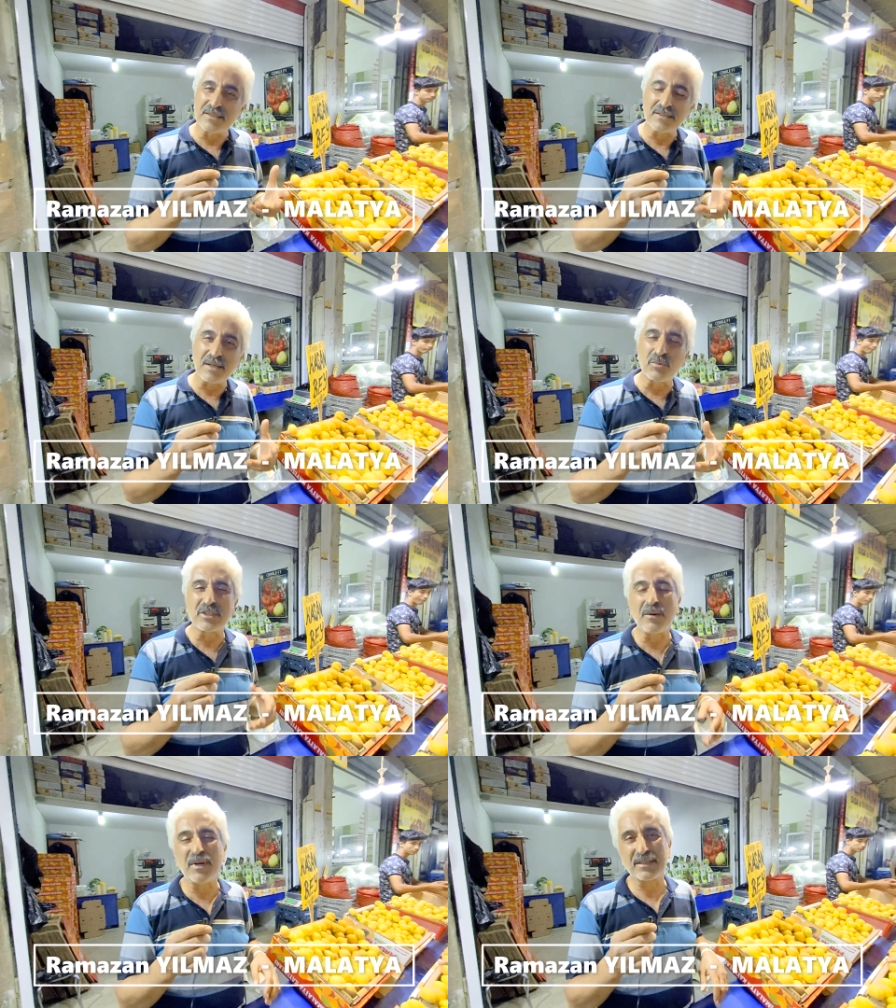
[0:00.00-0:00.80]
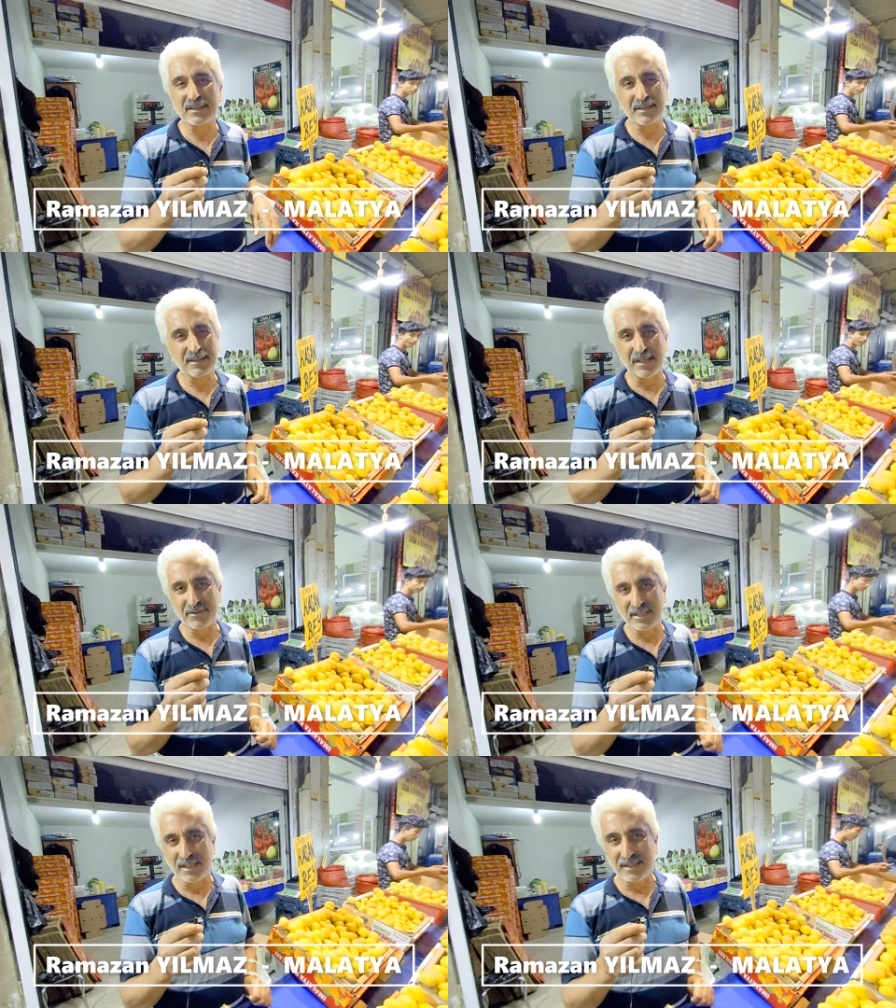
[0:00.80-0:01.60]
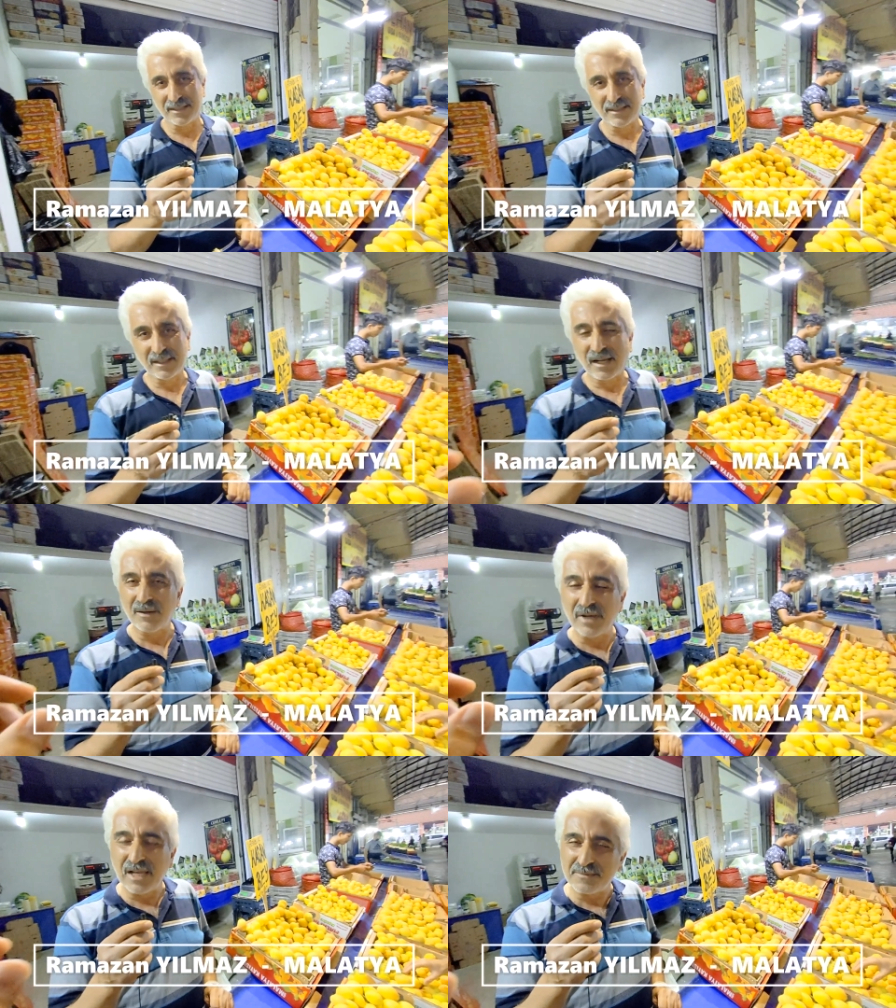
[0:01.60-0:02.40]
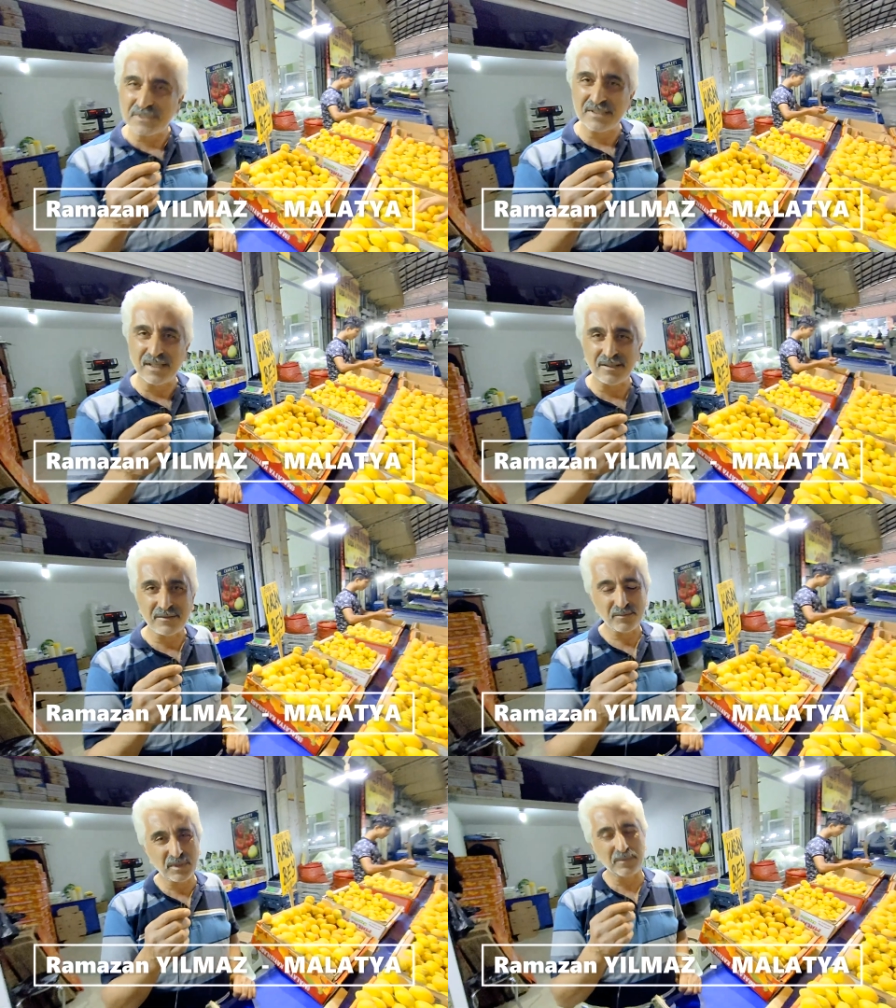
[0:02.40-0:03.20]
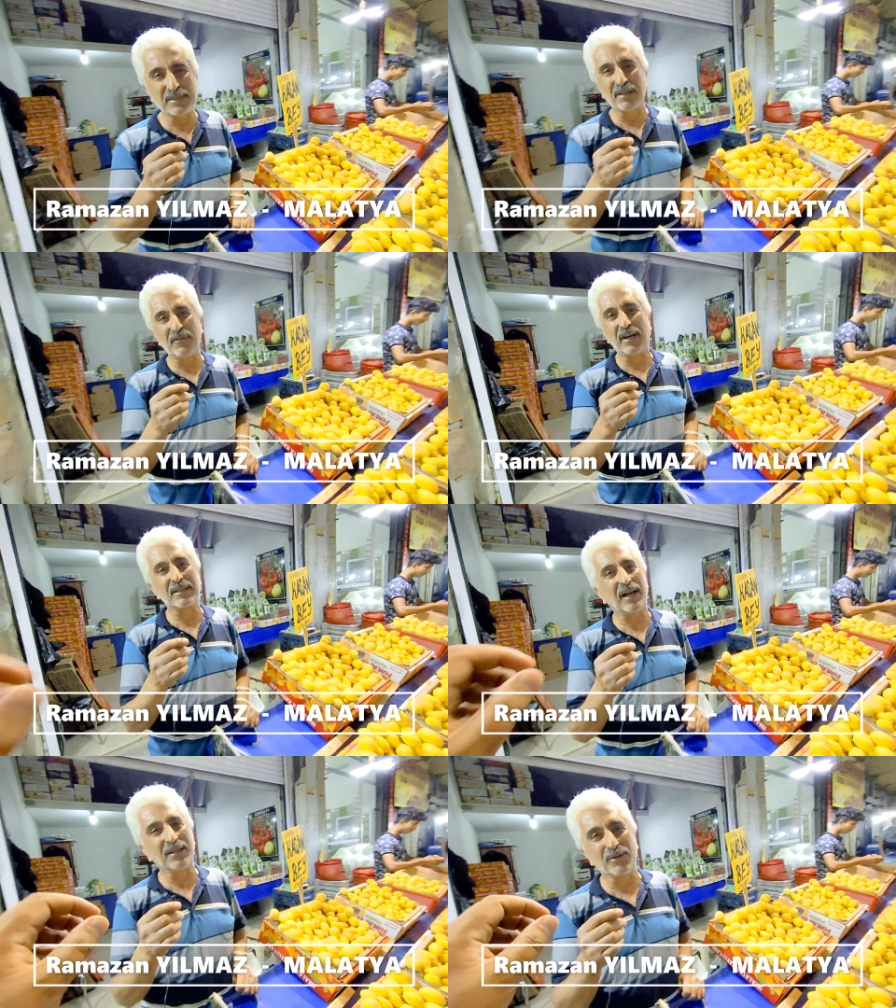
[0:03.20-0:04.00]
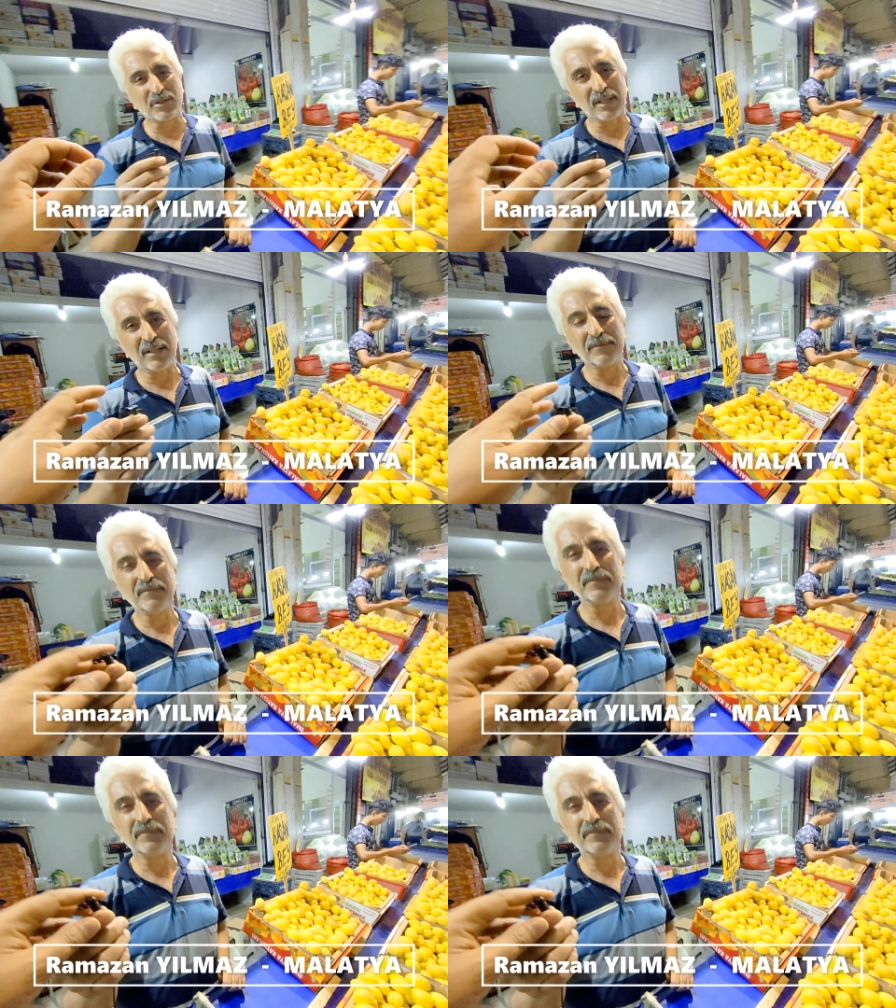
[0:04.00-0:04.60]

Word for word: Bazısı yani bu damak e, zevki yani. Ama hepsi de birbirinden farklı ayrı güzel.